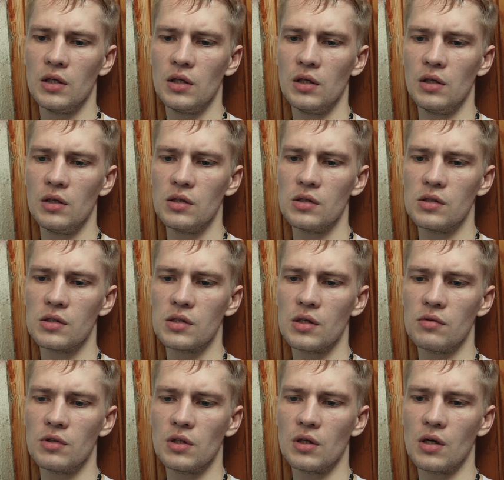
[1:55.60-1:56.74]
или
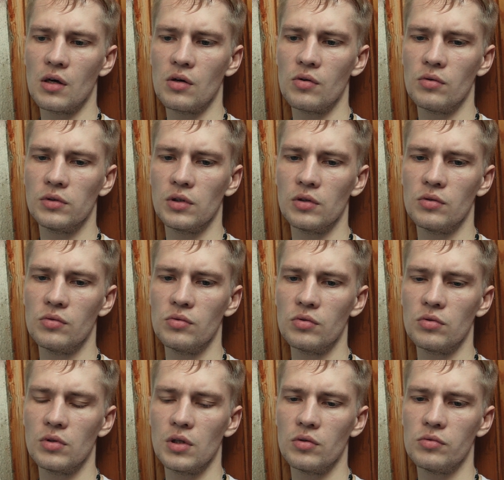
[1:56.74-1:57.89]
советах какого-то
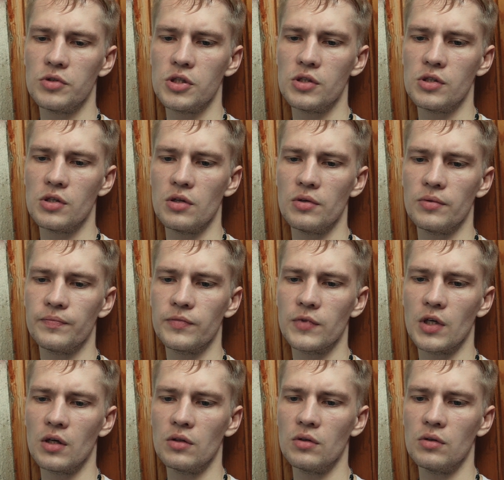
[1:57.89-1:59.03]
гуру или учителя.
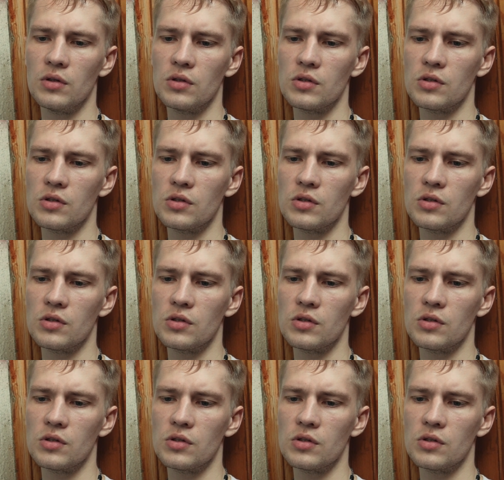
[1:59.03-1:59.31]
Оно не